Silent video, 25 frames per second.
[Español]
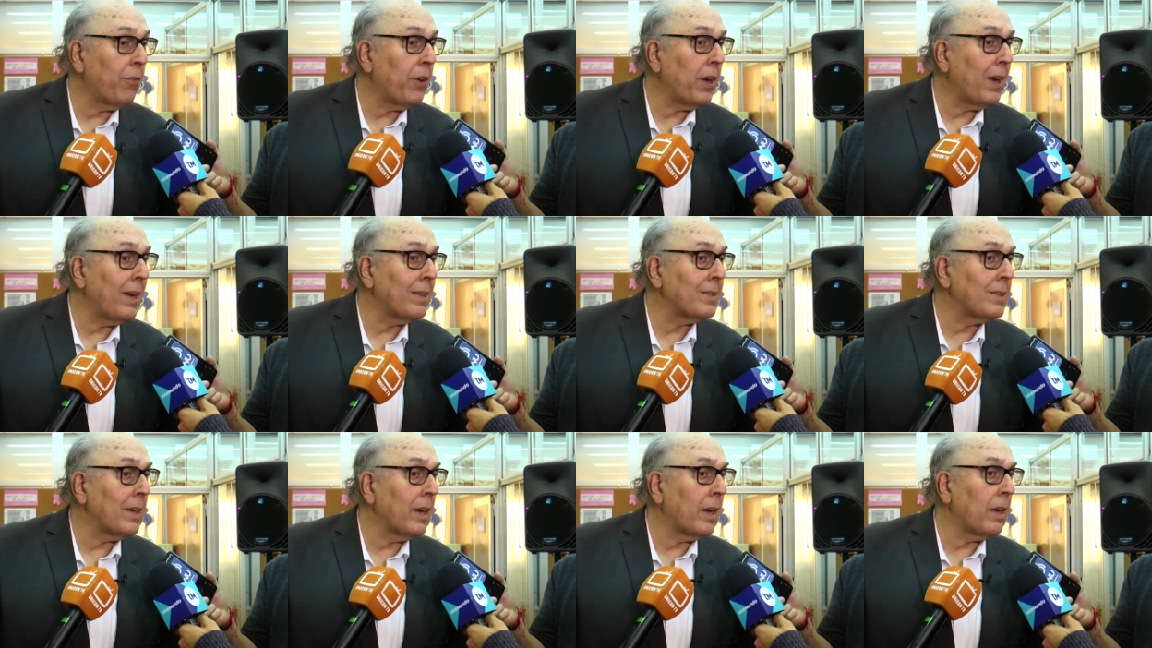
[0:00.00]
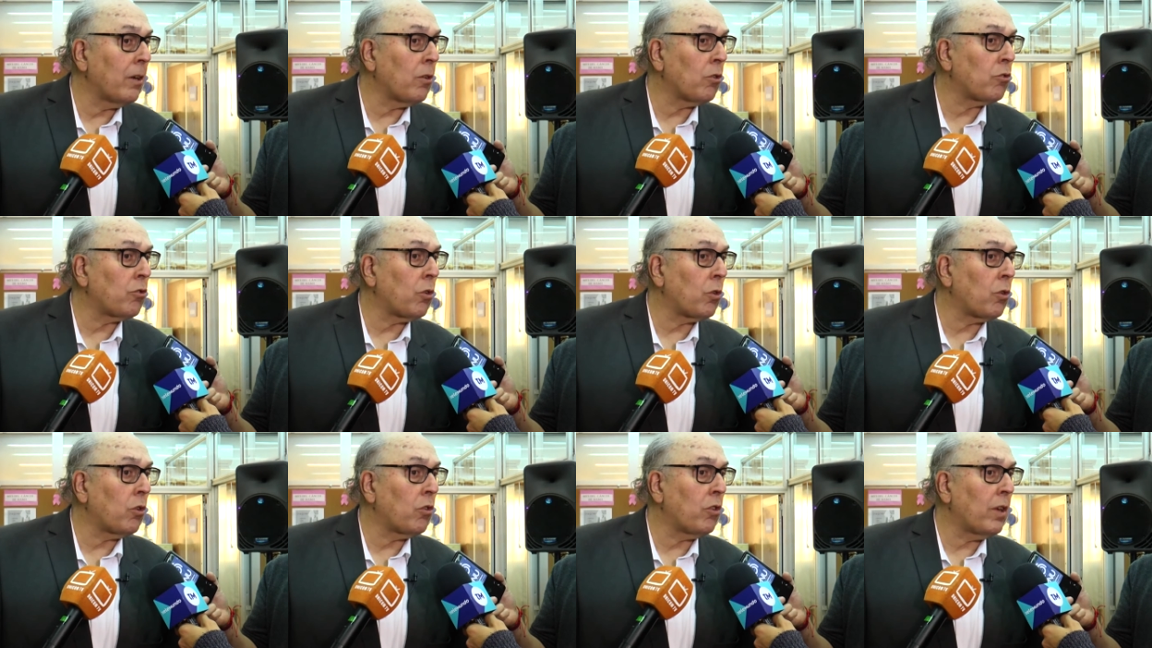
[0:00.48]
fíjense que
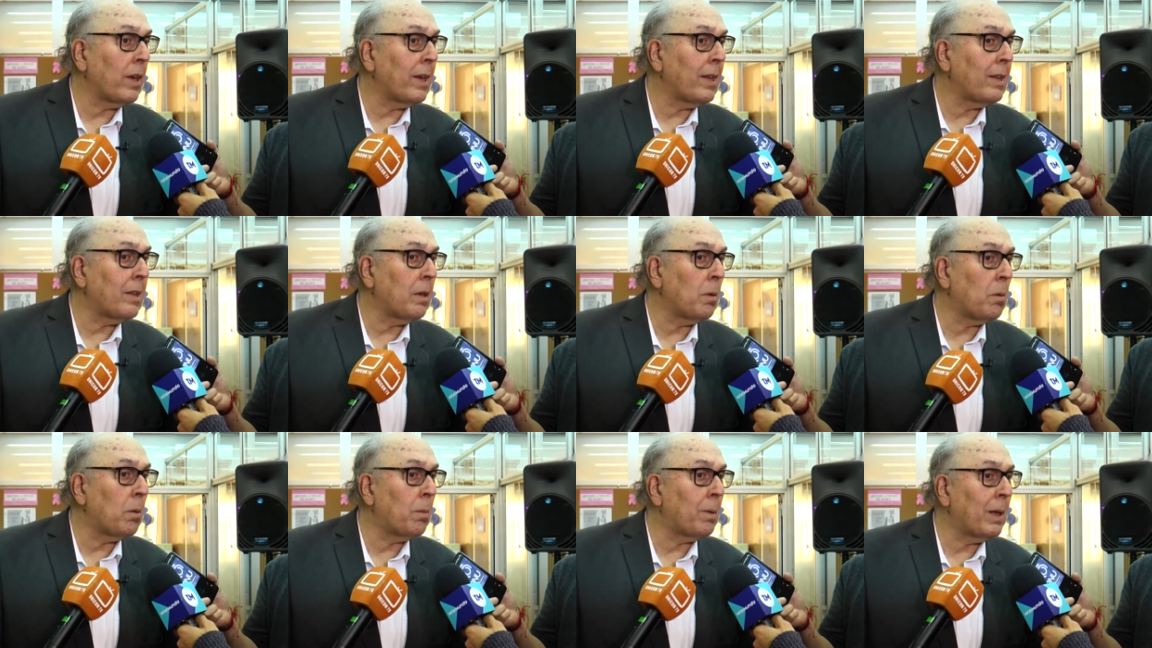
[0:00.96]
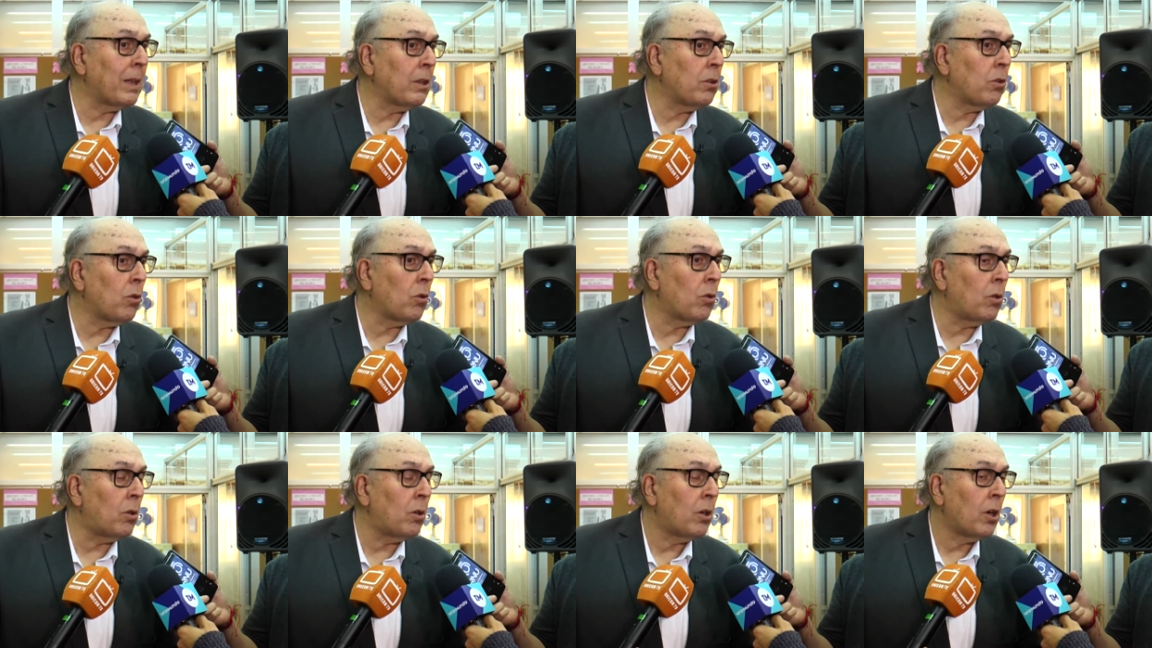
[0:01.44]
nosotros en este
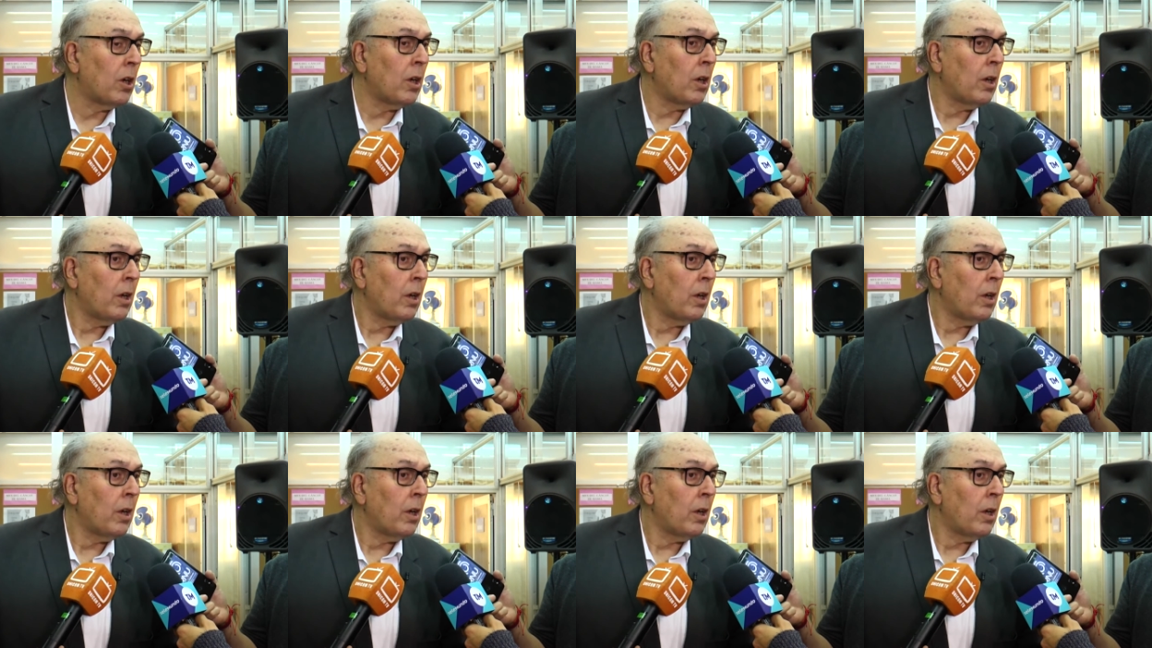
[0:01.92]
momento